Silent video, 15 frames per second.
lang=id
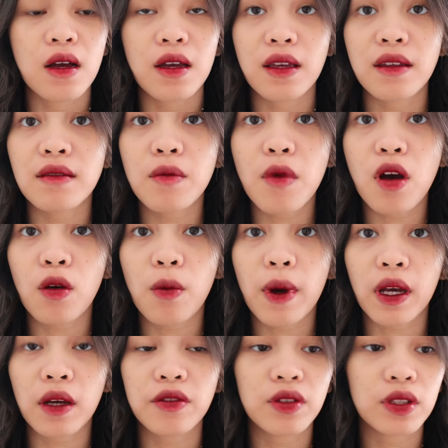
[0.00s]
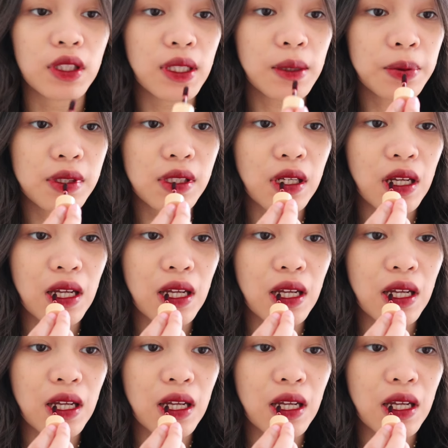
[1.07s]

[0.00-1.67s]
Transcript: Ini mau aku pakai full lips.